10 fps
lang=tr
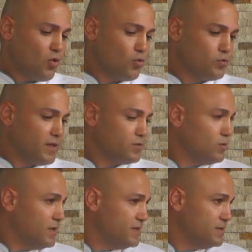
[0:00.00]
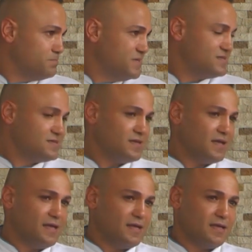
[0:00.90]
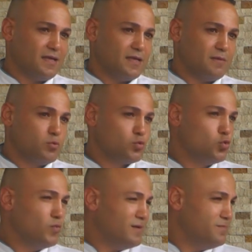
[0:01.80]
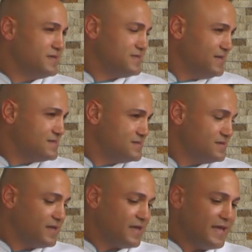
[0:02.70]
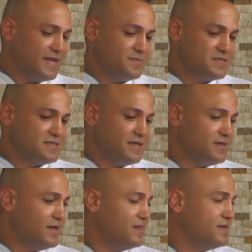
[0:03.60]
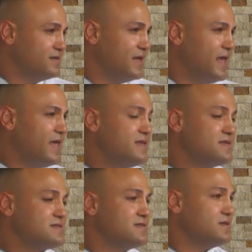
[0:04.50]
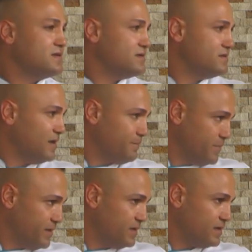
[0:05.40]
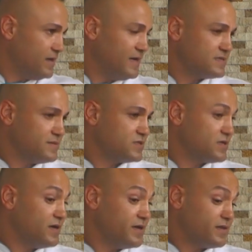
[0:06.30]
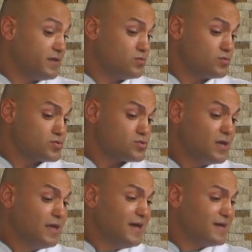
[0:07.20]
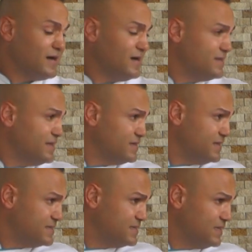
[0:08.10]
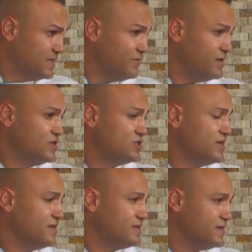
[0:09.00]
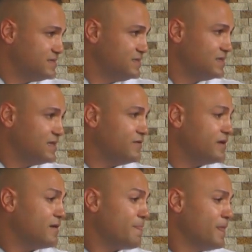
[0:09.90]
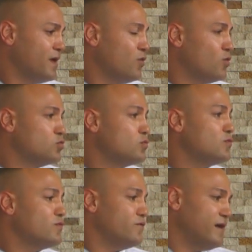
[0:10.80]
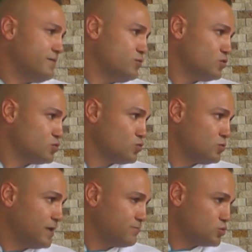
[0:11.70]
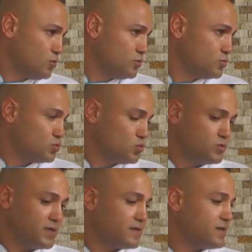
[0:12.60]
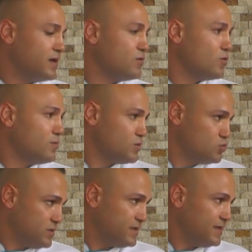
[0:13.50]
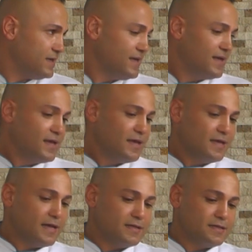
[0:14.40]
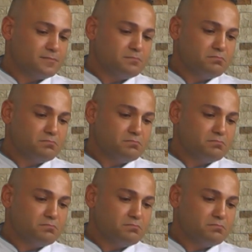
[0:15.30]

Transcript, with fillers: Ondan dolayı biz e, bu güven meselesinde elimizden geldiğin en iyisini yapmaya her zaman için gayret ediyoruz. Kaliteden kesinlikle ve hijyenden kesinlikle ve ödün vermiyoruz. Kullanmış olduğumuz ürünlere dahil olmak üzere. Yani